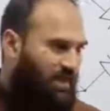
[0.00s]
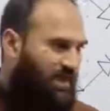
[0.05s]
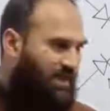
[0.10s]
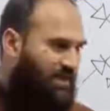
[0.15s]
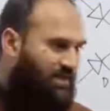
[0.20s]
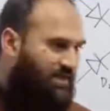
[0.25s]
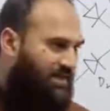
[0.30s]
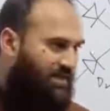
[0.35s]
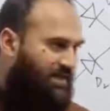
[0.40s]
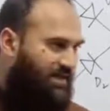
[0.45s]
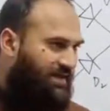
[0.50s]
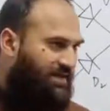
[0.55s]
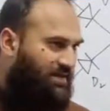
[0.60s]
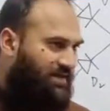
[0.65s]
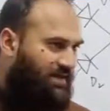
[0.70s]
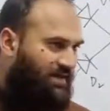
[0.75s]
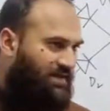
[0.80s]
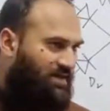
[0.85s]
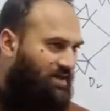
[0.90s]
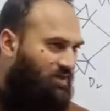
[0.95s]
आल्टरनेटिंग
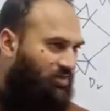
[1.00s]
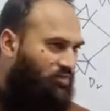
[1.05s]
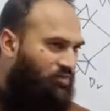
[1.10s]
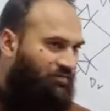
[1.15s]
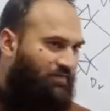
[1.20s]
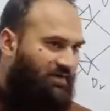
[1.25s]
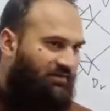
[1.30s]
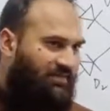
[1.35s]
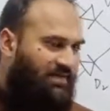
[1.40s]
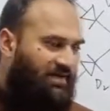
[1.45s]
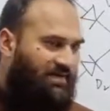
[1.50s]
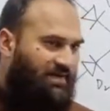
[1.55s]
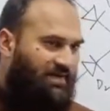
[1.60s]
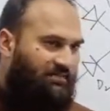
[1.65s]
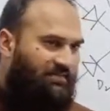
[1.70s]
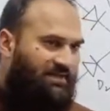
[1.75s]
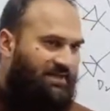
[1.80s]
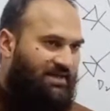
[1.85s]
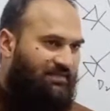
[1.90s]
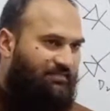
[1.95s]
करंट का ऊपर वाला
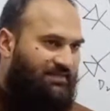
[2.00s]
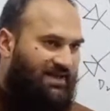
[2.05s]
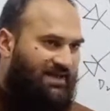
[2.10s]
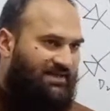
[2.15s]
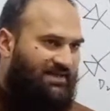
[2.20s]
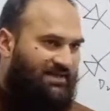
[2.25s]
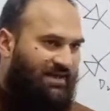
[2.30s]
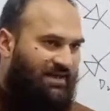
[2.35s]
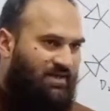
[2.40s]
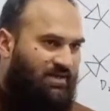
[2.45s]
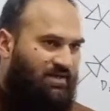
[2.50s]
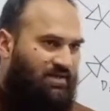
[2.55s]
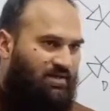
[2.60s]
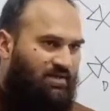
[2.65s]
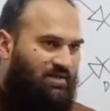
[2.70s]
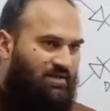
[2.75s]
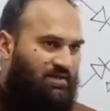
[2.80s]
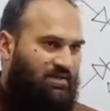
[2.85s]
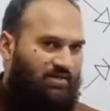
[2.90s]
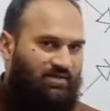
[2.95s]
टर्मिनल प्लस है
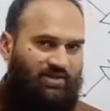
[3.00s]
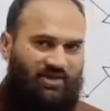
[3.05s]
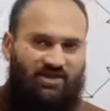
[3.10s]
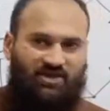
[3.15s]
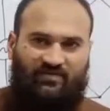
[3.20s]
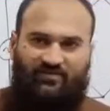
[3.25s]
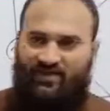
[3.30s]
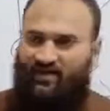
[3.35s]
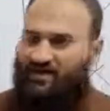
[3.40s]
नीचे वाला